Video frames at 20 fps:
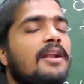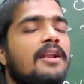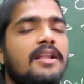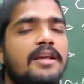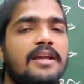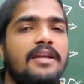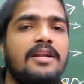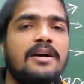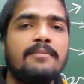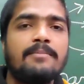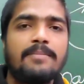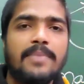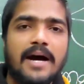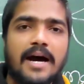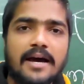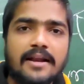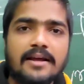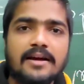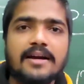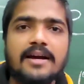लेकिन हम
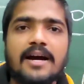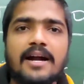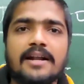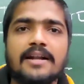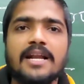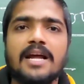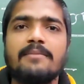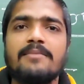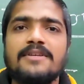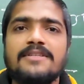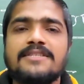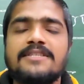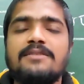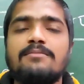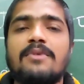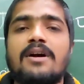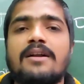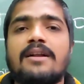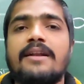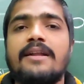12 घंटा में
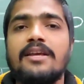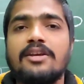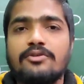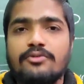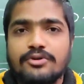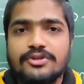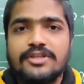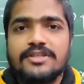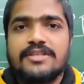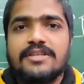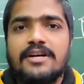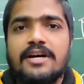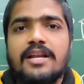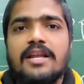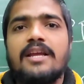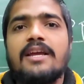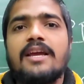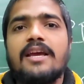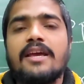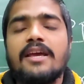सिमटने की कोशिश
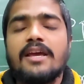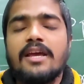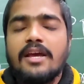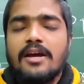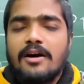करेंगे